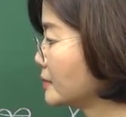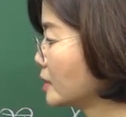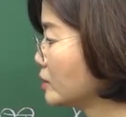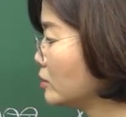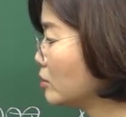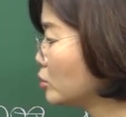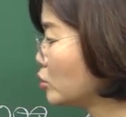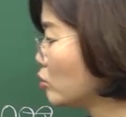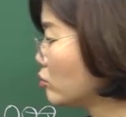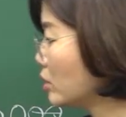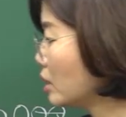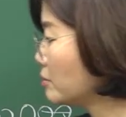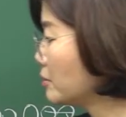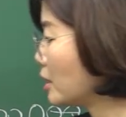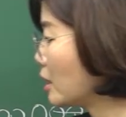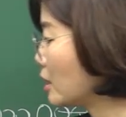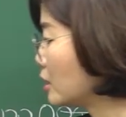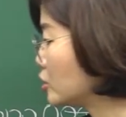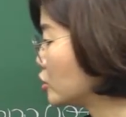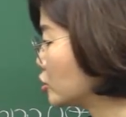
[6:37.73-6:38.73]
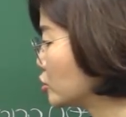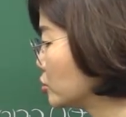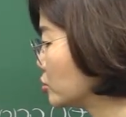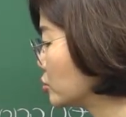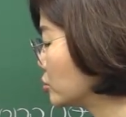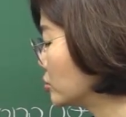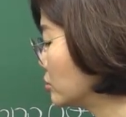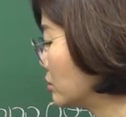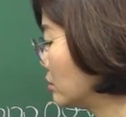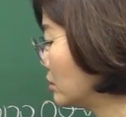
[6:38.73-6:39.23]
그럼 동그라미 4개
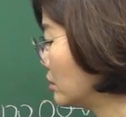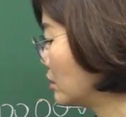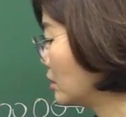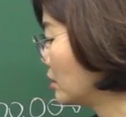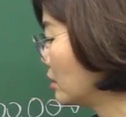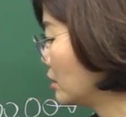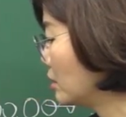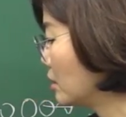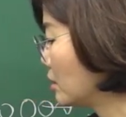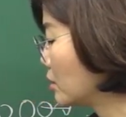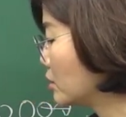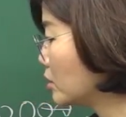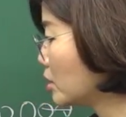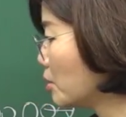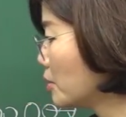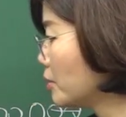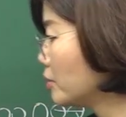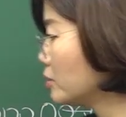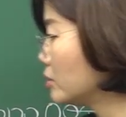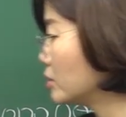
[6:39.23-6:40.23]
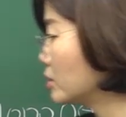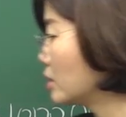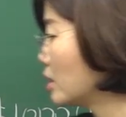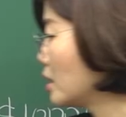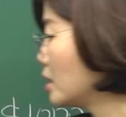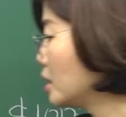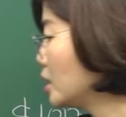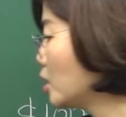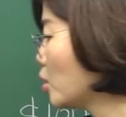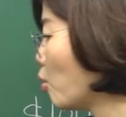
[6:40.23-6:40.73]
지우고 그러면은
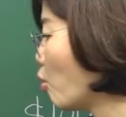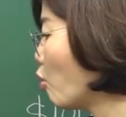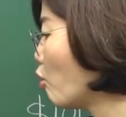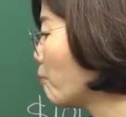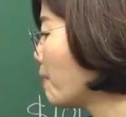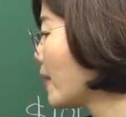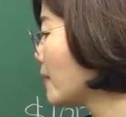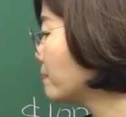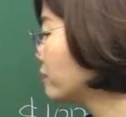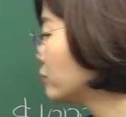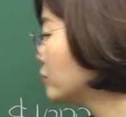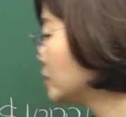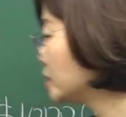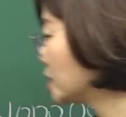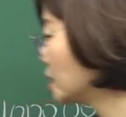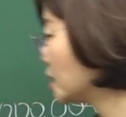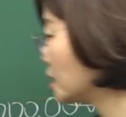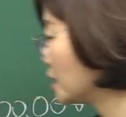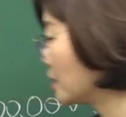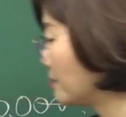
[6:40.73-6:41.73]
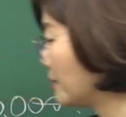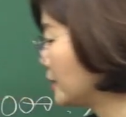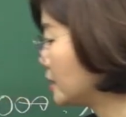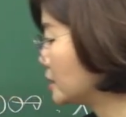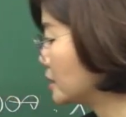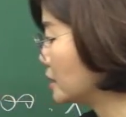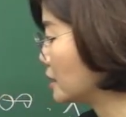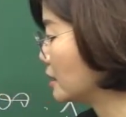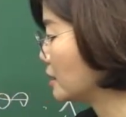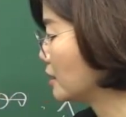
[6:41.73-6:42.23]
이 500불짜리
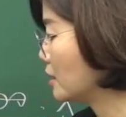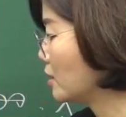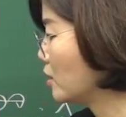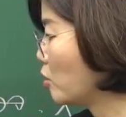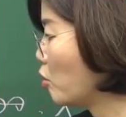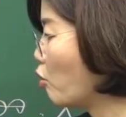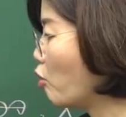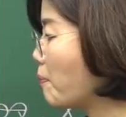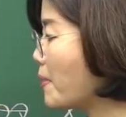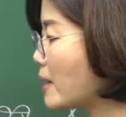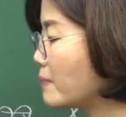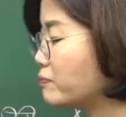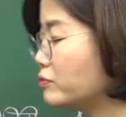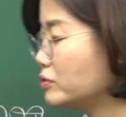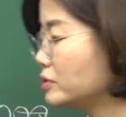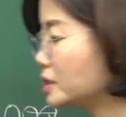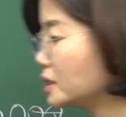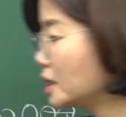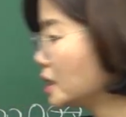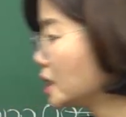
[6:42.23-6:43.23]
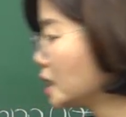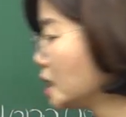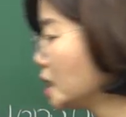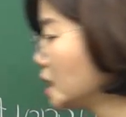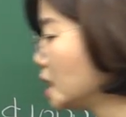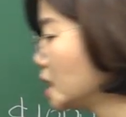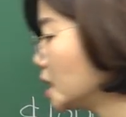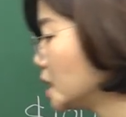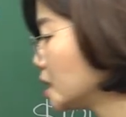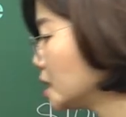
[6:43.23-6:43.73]
맞지?
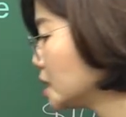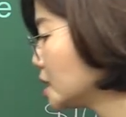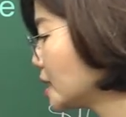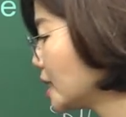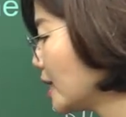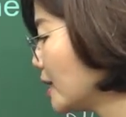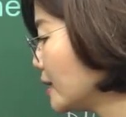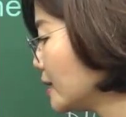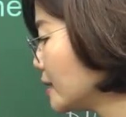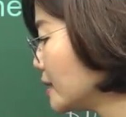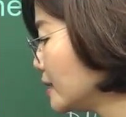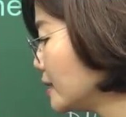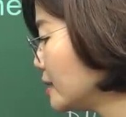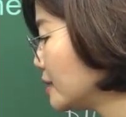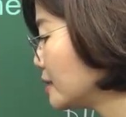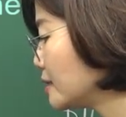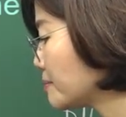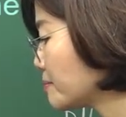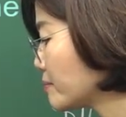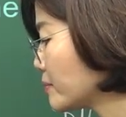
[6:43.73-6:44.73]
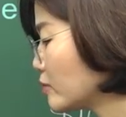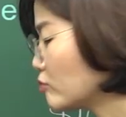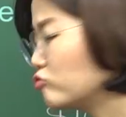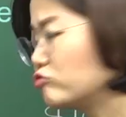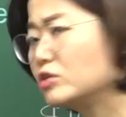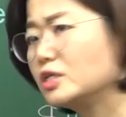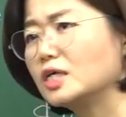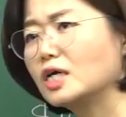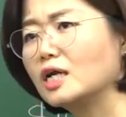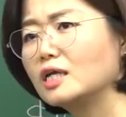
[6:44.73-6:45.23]
500불짜리 스탁이
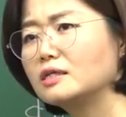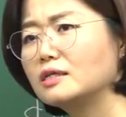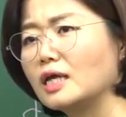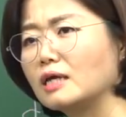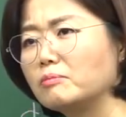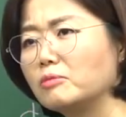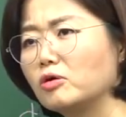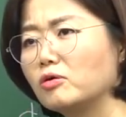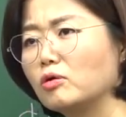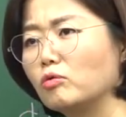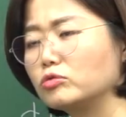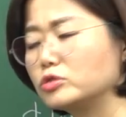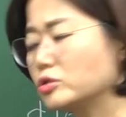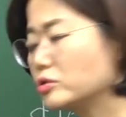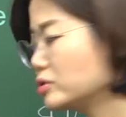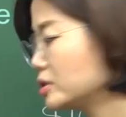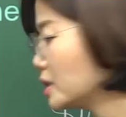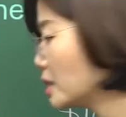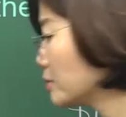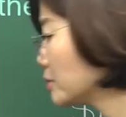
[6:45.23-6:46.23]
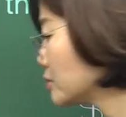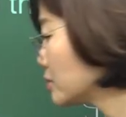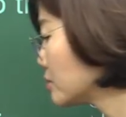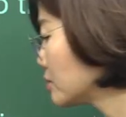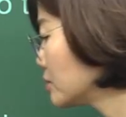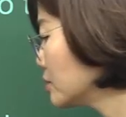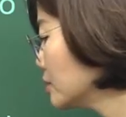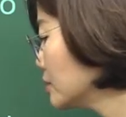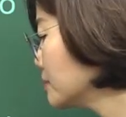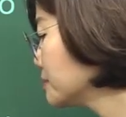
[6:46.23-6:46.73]
우리나라는 액면가 5천원인가 아마
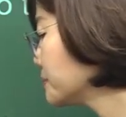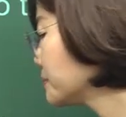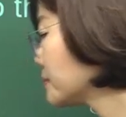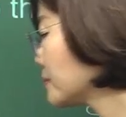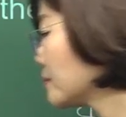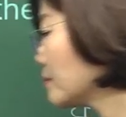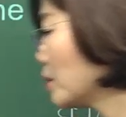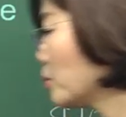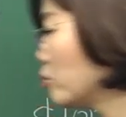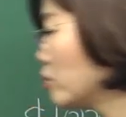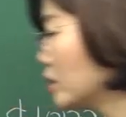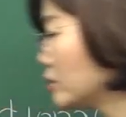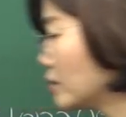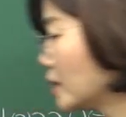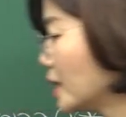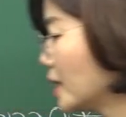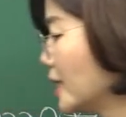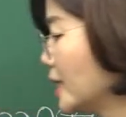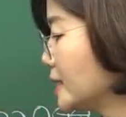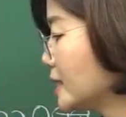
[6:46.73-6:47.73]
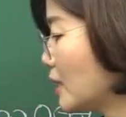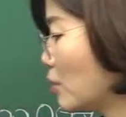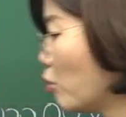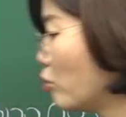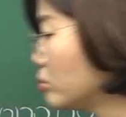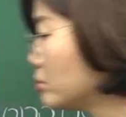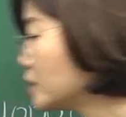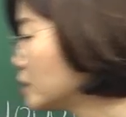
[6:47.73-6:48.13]
그럴걸요? 아, 몰라도 돼. 자, 5,